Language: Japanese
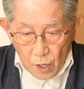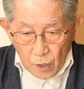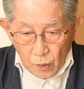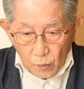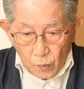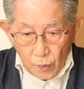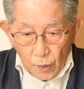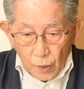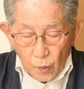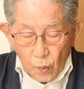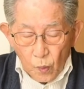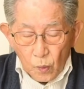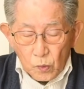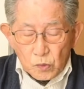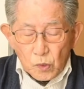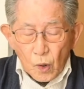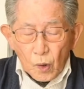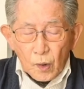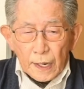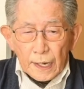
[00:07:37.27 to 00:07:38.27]
これ
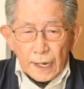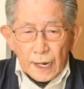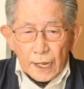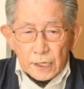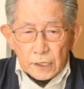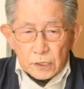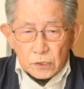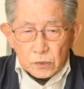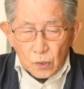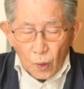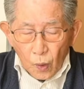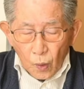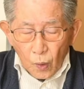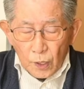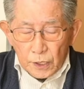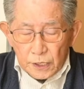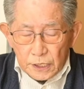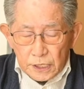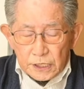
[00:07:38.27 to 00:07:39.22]
動かないと生